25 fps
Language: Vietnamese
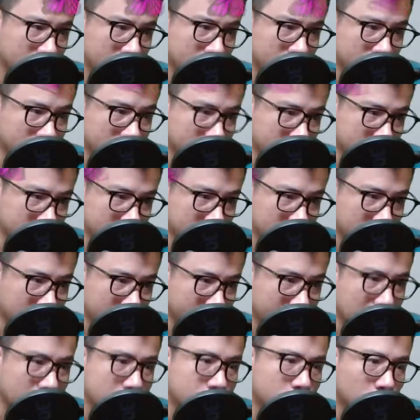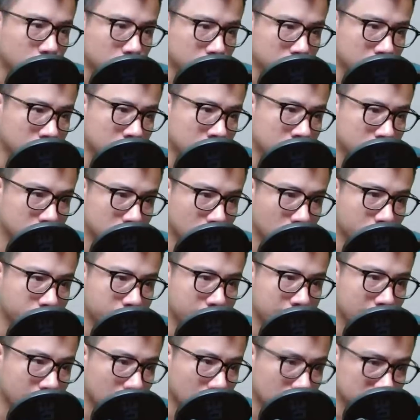Hiện giờ hắn đã trọng thương, rõ
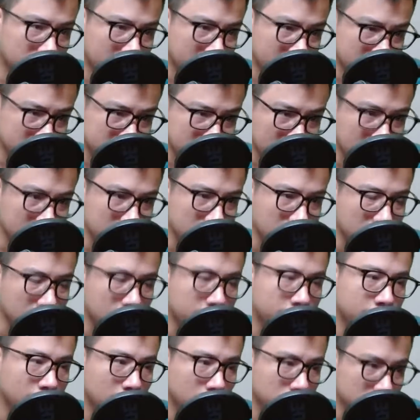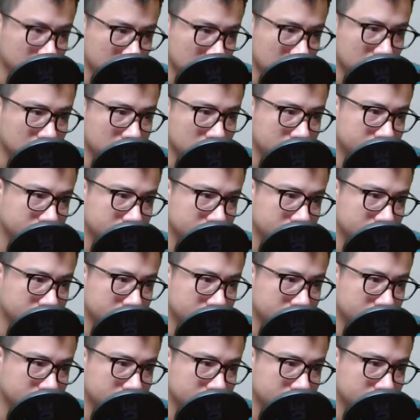ràng không thể chặn được Lâm Động được.